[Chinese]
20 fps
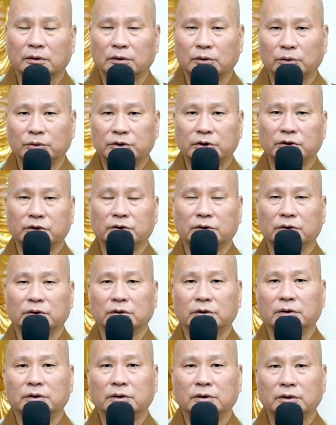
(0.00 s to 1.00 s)
都
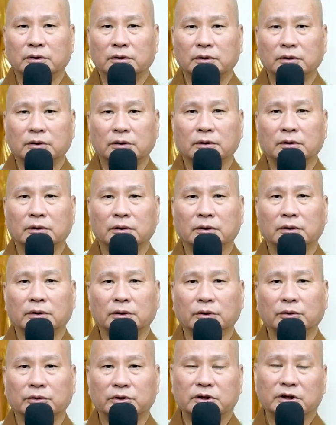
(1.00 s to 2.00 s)
是
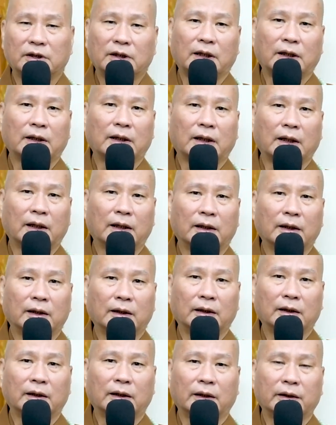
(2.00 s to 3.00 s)
有这样啊，
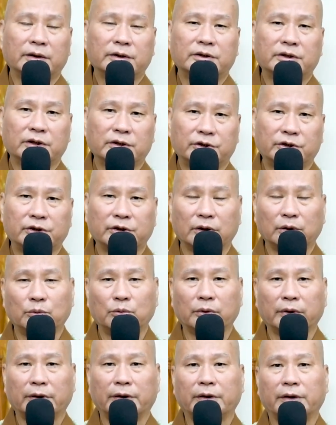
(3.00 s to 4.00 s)
啊，一些
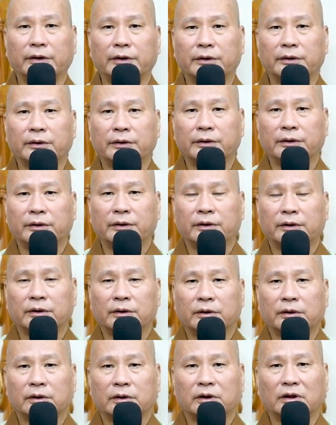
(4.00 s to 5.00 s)
行为，
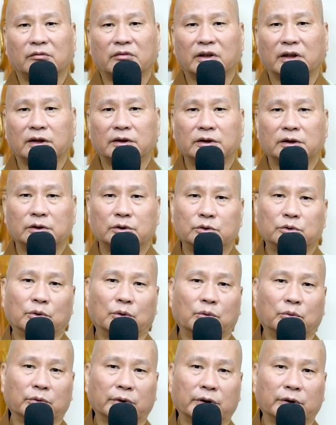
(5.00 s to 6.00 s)
那么那些
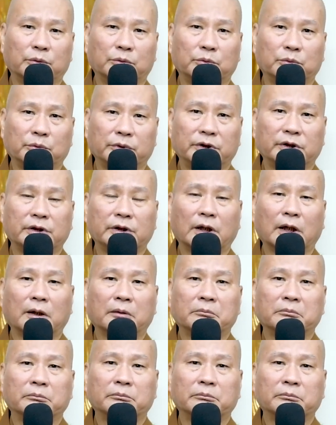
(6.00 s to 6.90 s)
作为无益啊。